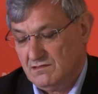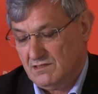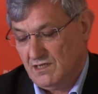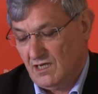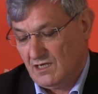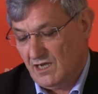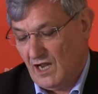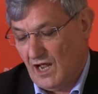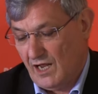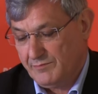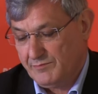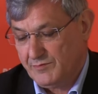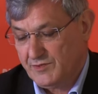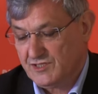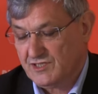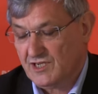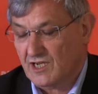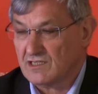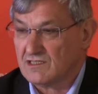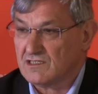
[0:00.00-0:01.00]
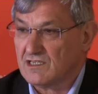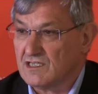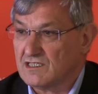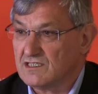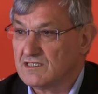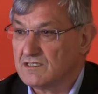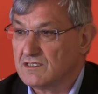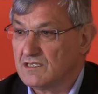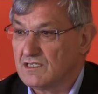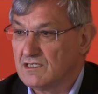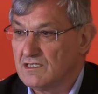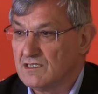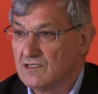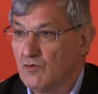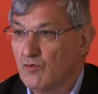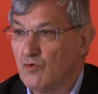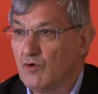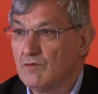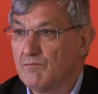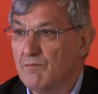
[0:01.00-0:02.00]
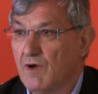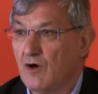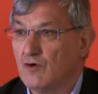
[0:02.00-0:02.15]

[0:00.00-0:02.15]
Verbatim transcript: der Tatbestand, dass in hohem